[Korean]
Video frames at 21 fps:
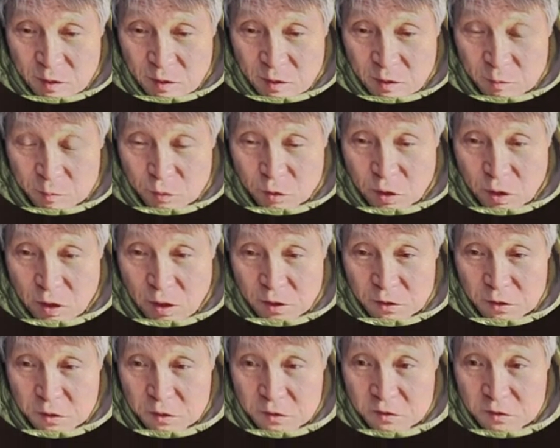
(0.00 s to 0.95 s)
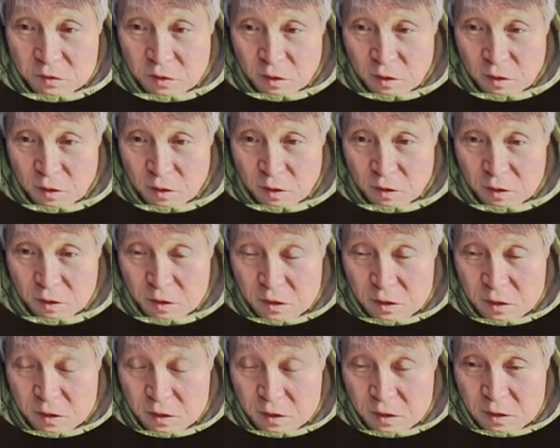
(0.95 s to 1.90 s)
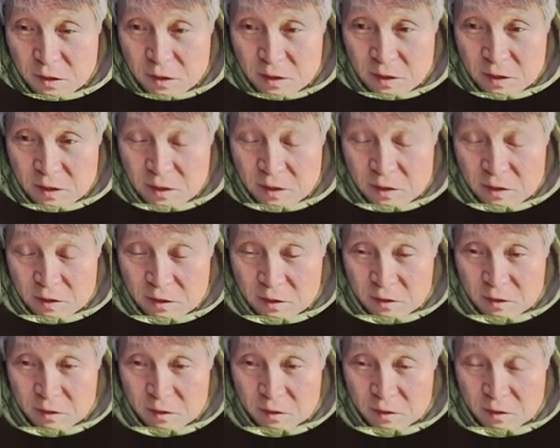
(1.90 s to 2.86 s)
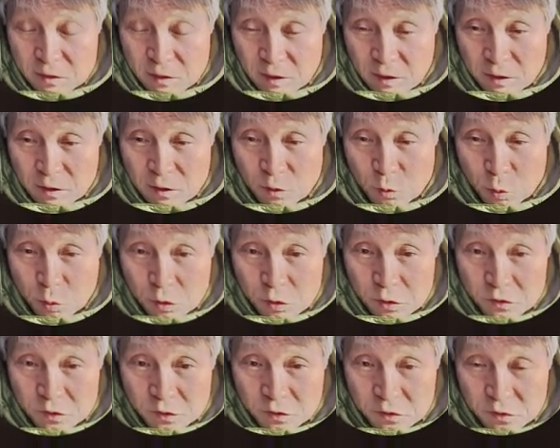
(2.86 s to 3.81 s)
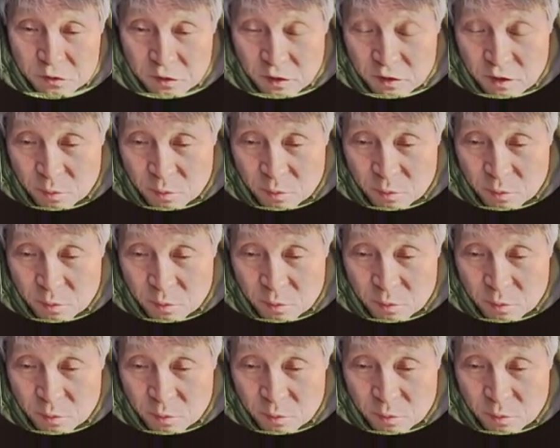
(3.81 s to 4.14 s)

불행한 역사를 약간 허브를 섞어서 했는